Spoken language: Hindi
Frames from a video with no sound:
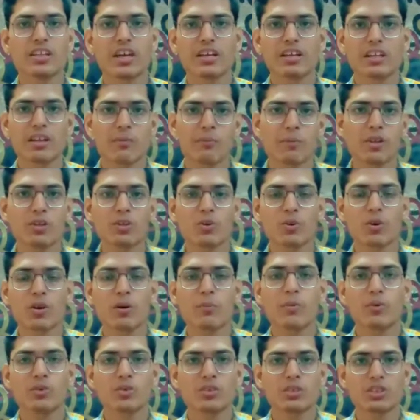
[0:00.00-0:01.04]
देखने में
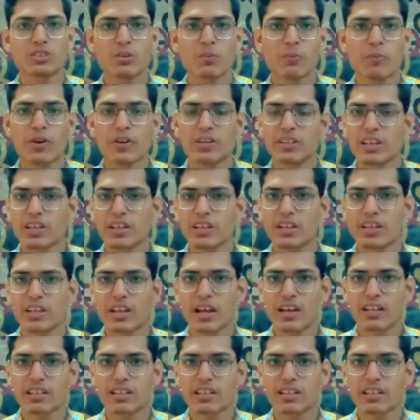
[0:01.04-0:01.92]
थोड़ा बहुत डिसअपॉइंटिंग